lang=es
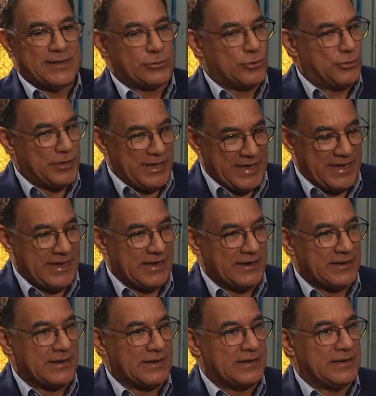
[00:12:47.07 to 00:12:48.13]

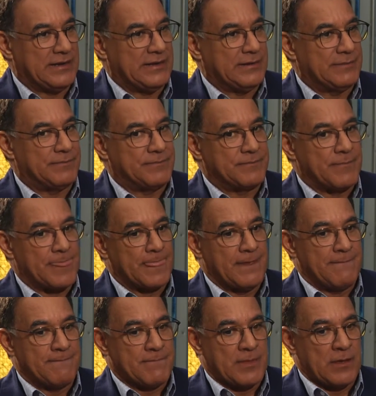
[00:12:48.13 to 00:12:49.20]
estudié eh,
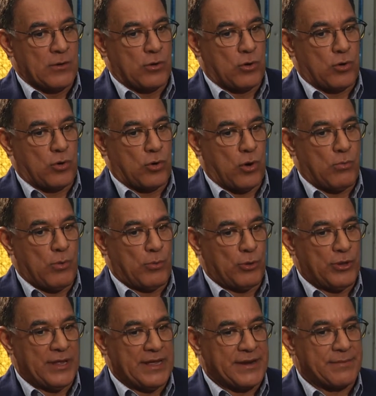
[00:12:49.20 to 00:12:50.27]
cómo
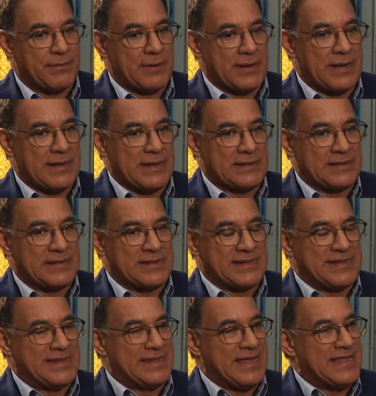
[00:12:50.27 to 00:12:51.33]
poder
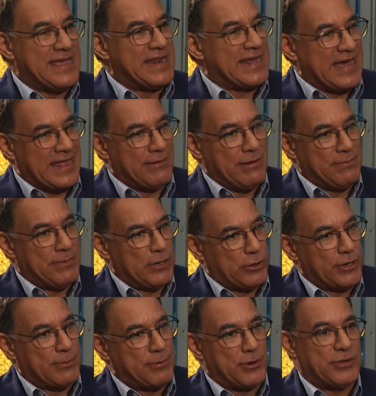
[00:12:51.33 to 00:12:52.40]
tener cada vez
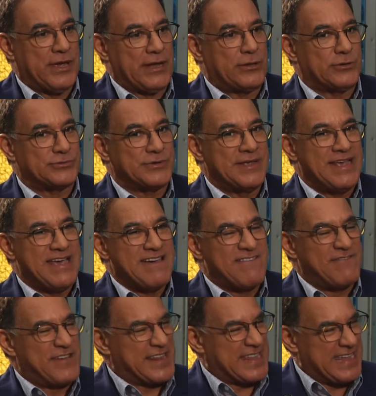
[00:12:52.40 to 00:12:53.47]
mejores proyectos
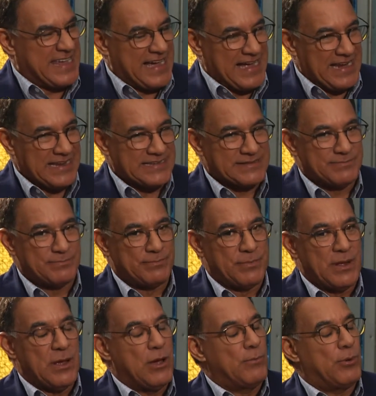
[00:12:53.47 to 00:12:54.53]
verticales.
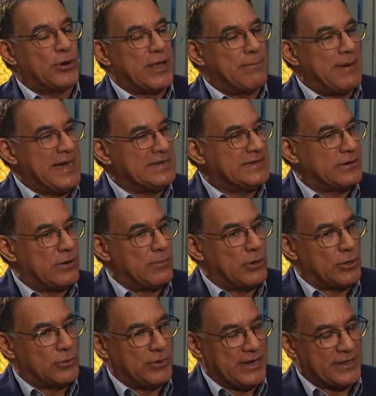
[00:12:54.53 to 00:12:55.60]
Porque países como
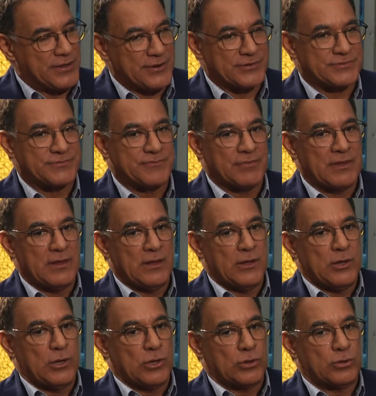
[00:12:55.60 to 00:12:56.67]
los nuestros,
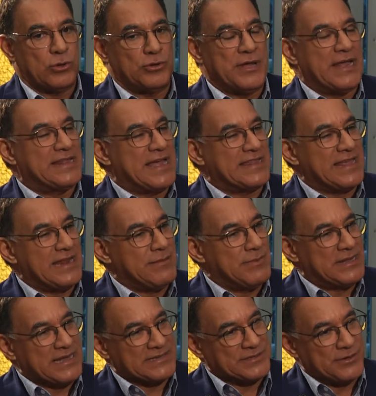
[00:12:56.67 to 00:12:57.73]
donde hay tanta
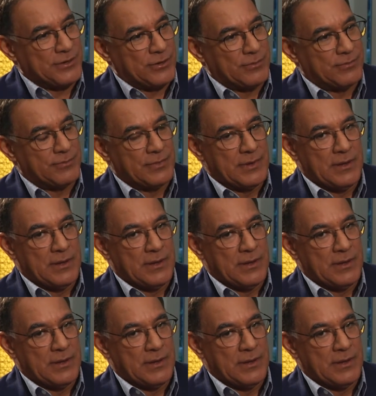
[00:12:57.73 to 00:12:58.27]
limitación